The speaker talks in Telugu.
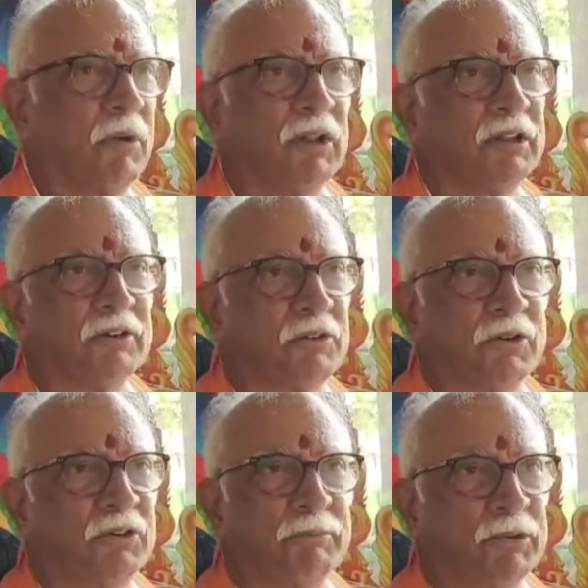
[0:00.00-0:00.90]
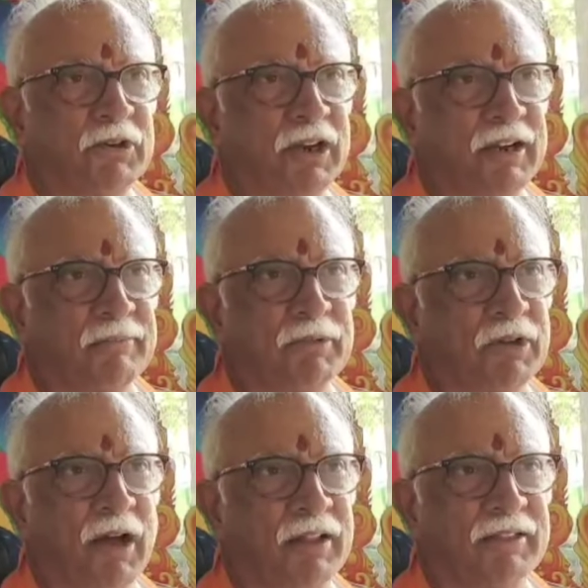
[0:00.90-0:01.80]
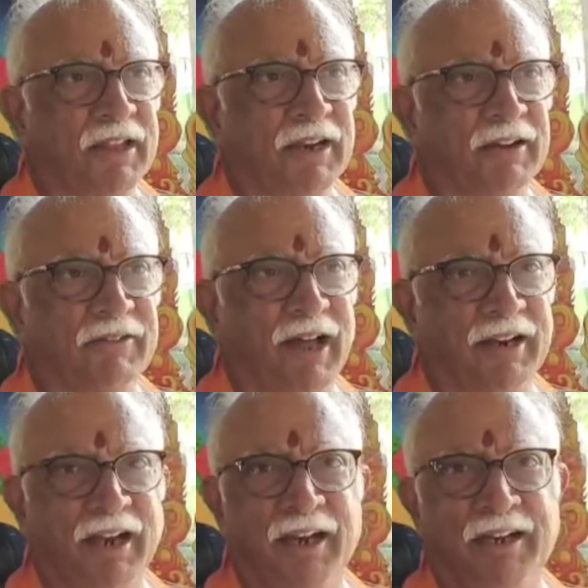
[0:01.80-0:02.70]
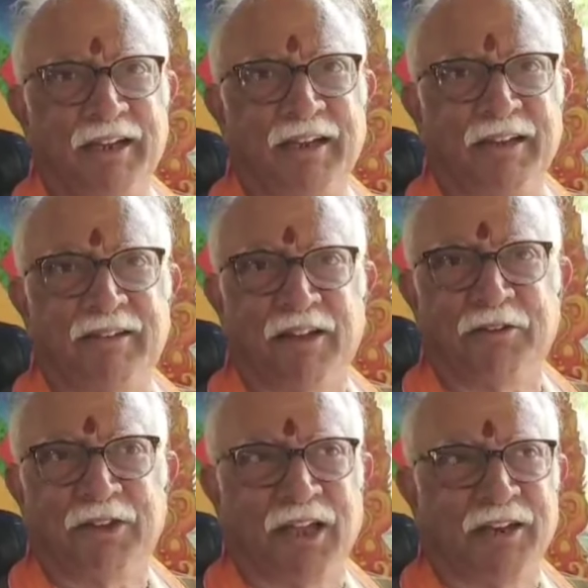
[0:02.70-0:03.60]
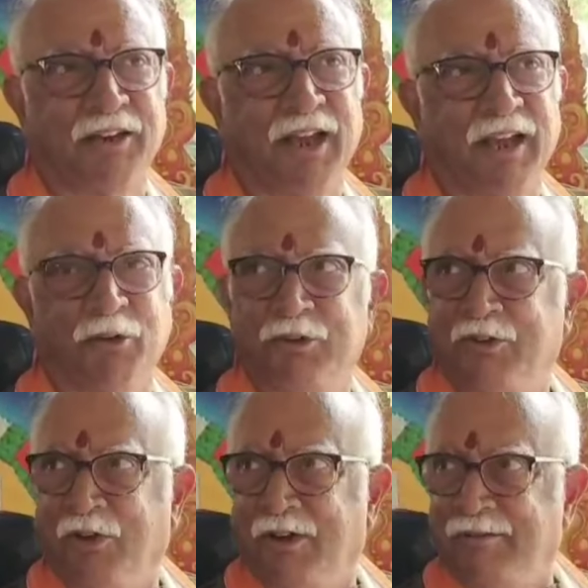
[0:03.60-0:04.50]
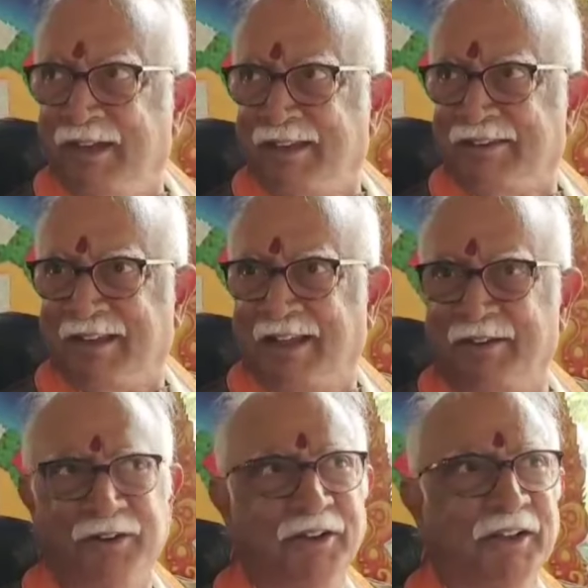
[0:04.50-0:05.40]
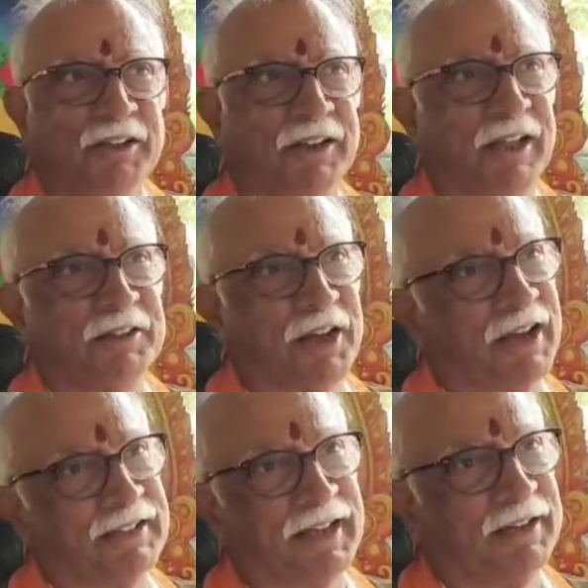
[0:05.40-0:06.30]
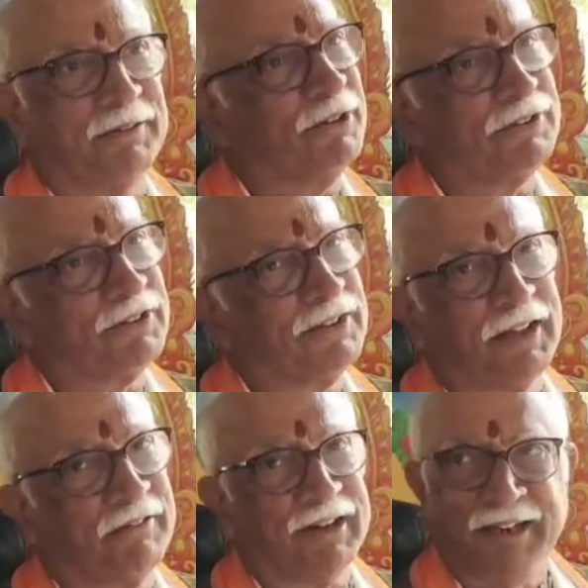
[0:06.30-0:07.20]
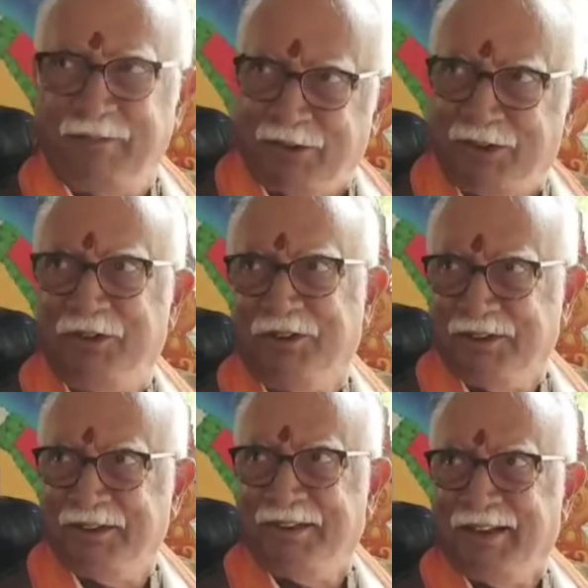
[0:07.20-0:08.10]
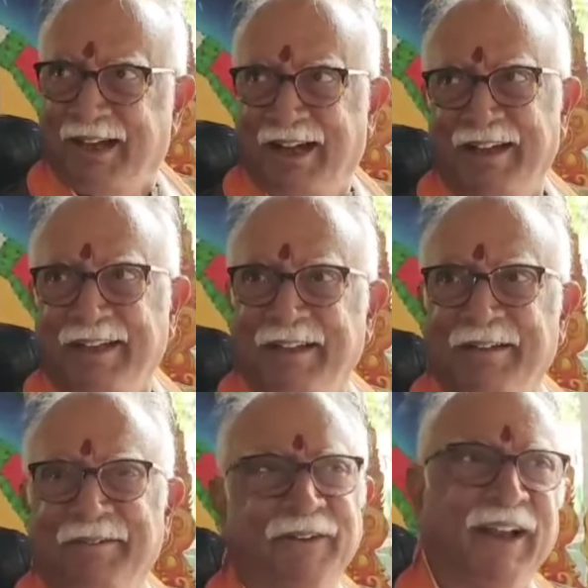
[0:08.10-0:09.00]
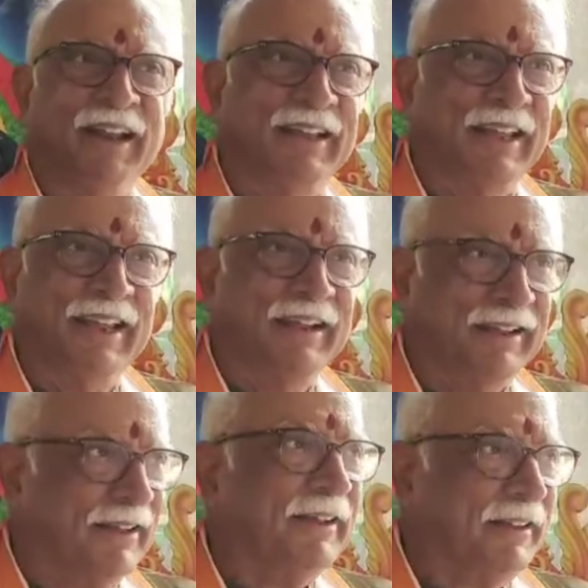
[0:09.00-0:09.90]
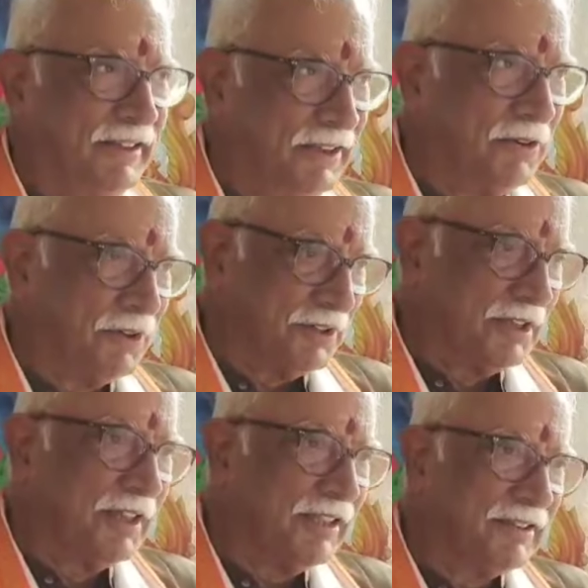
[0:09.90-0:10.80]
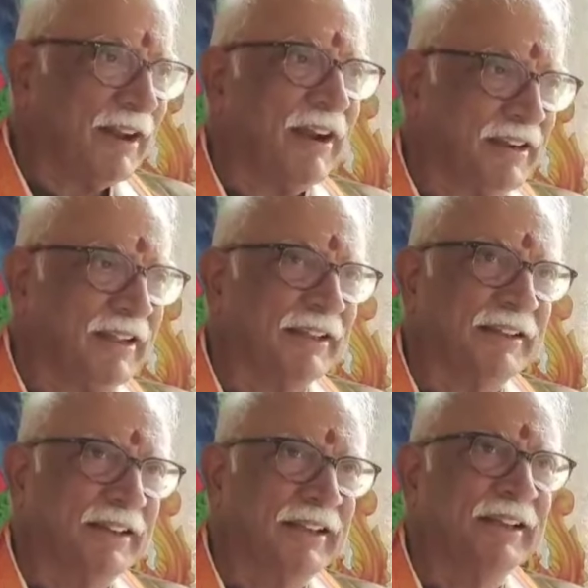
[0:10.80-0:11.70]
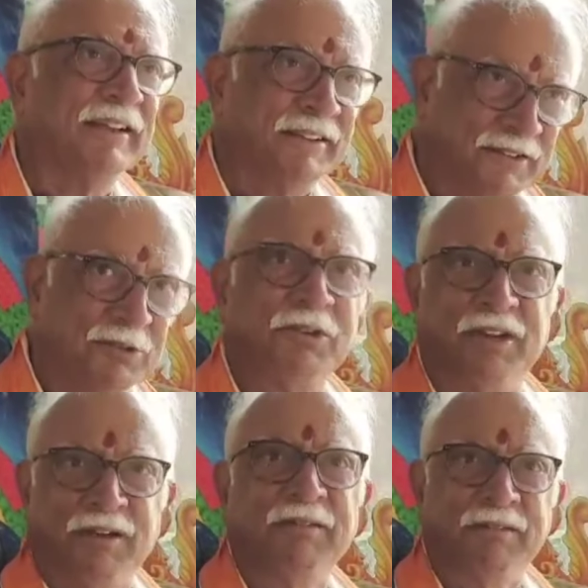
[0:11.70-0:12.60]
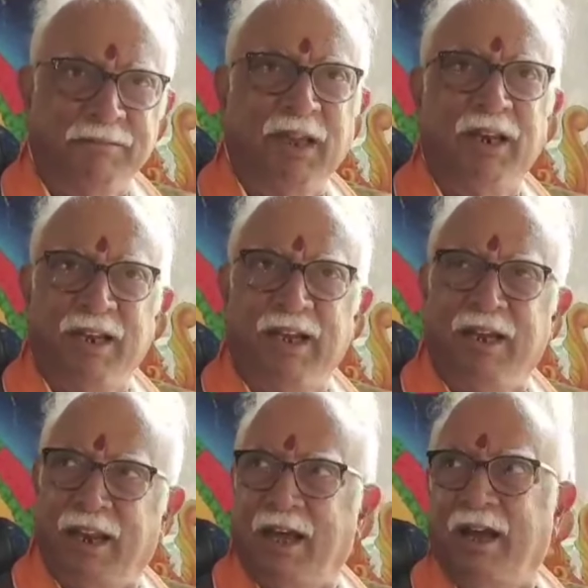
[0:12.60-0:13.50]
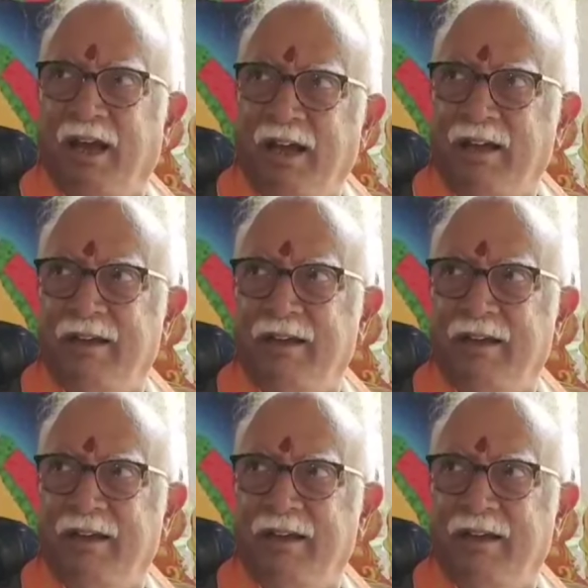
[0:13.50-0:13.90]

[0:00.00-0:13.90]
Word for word: మొదటి రోజు పుట్టేటప్పుడు అందరూ వారు ఏ డిగ్రీ చదువుతారు ఏ ఉద్యోగం చేస్తారు ఎంత ఆదాయం వస్తుందో అవన్నీ వద్దు మనకి ఇది కొత్తగా స్టార్ట్ అయ్యింది చూద్దాం మెల్లిగా లాగా